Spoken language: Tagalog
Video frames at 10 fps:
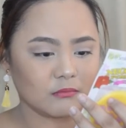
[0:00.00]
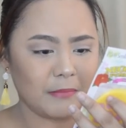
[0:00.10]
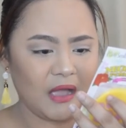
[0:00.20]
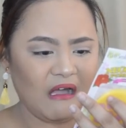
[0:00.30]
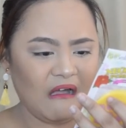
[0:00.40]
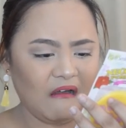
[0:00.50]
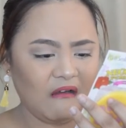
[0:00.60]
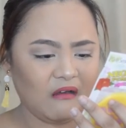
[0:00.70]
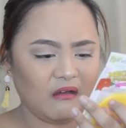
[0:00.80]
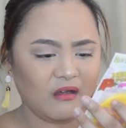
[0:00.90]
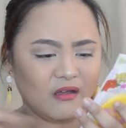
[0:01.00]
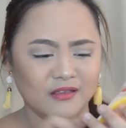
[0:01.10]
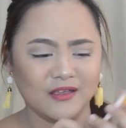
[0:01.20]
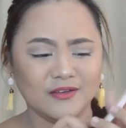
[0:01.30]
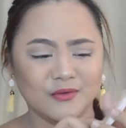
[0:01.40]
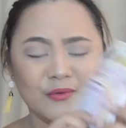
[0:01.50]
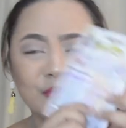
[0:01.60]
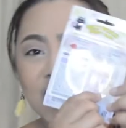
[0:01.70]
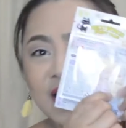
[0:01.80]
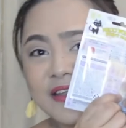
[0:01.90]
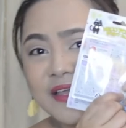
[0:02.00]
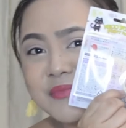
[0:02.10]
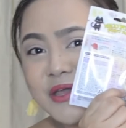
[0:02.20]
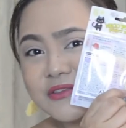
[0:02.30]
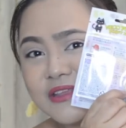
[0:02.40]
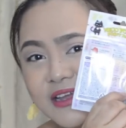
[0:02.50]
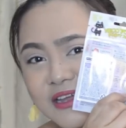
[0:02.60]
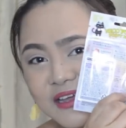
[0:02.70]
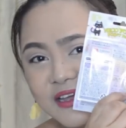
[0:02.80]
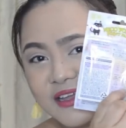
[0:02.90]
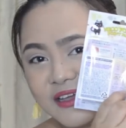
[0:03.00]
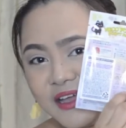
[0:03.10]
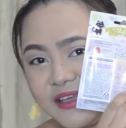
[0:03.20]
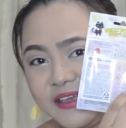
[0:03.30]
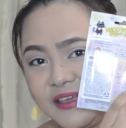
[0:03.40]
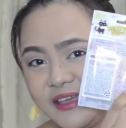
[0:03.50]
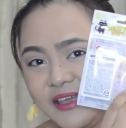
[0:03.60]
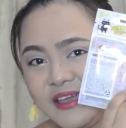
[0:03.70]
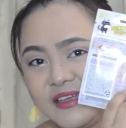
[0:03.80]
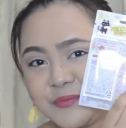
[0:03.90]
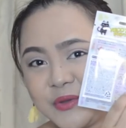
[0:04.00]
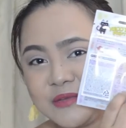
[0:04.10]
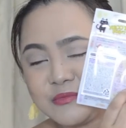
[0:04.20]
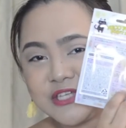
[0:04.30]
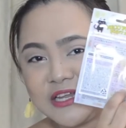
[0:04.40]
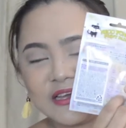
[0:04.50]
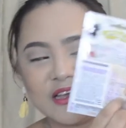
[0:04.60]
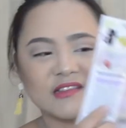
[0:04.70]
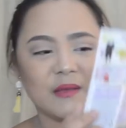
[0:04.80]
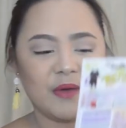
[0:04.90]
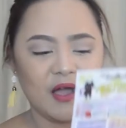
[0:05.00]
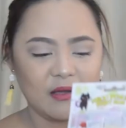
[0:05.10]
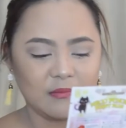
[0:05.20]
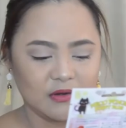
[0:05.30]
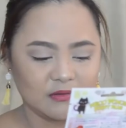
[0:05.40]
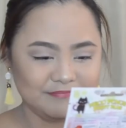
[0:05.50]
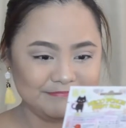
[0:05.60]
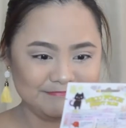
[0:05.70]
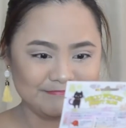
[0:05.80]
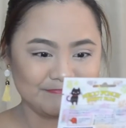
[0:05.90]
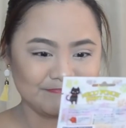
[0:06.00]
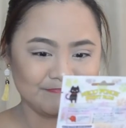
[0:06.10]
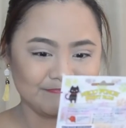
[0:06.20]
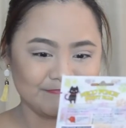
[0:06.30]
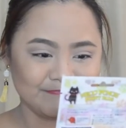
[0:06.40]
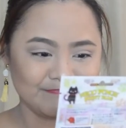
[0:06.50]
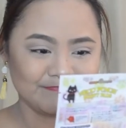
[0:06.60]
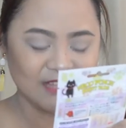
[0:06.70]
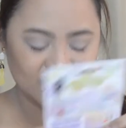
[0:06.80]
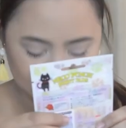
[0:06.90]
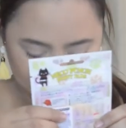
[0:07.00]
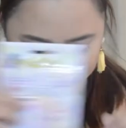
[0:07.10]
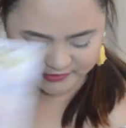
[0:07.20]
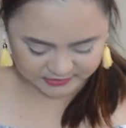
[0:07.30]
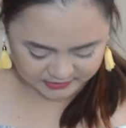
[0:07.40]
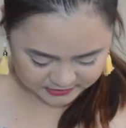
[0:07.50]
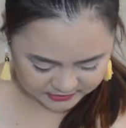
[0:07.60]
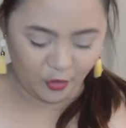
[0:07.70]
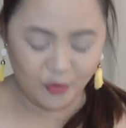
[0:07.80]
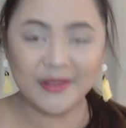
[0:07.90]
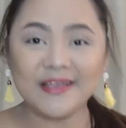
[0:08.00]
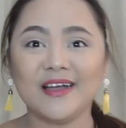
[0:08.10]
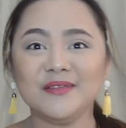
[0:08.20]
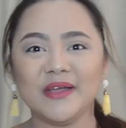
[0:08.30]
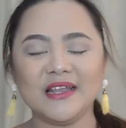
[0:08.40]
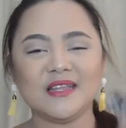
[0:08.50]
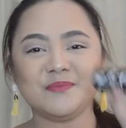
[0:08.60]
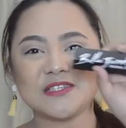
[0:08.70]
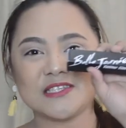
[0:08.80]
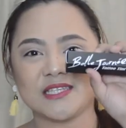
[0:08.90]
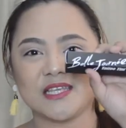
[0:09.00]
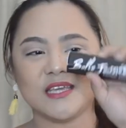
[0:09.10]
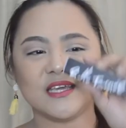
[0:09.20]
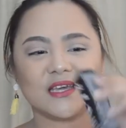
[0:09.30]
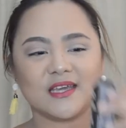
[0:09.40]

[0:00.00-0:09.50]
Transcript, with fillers: paa. Ayan, oh. Like, meron talaga nakalagay. Pwede mo siyang ilagay sa paa. Hmm. Interesting. Oh my God, my lipstick!